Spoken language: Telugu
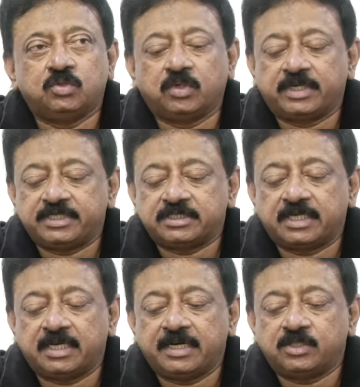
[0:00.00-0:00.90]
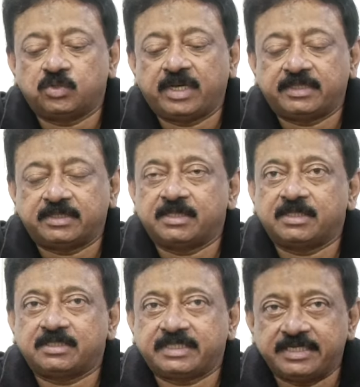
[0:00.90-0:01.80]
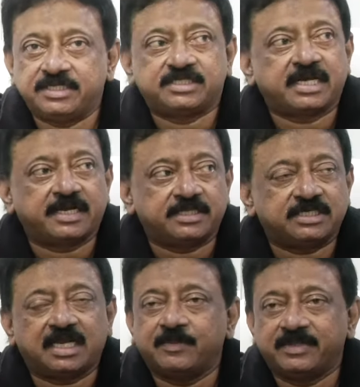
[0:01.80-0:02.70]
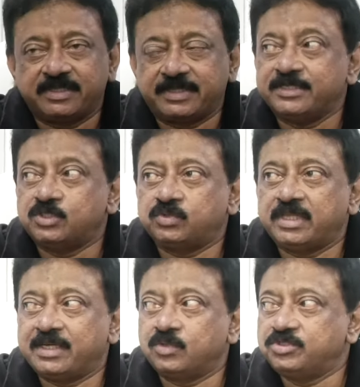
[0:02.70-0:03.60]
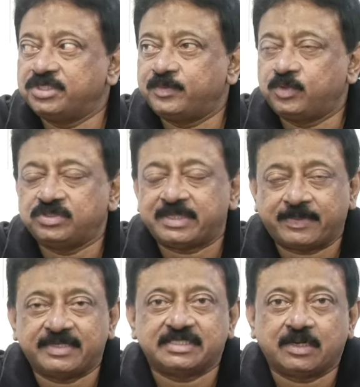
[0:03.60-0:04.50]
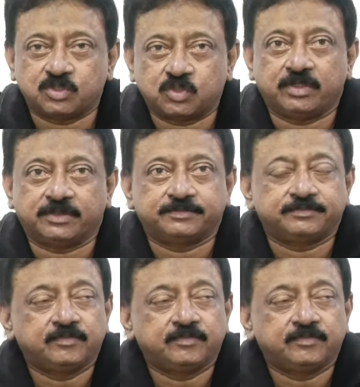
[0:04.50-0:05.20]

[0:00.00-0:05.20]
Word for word: లోకేష్ గారు లాంటి వాళ్ళు ఎంతంత ట్రై చేశారు అన్నది చాలామందికి తెలుసు దాని గురించి ఇప్పుడు చెప్పాల్సిన అవసరం లేదు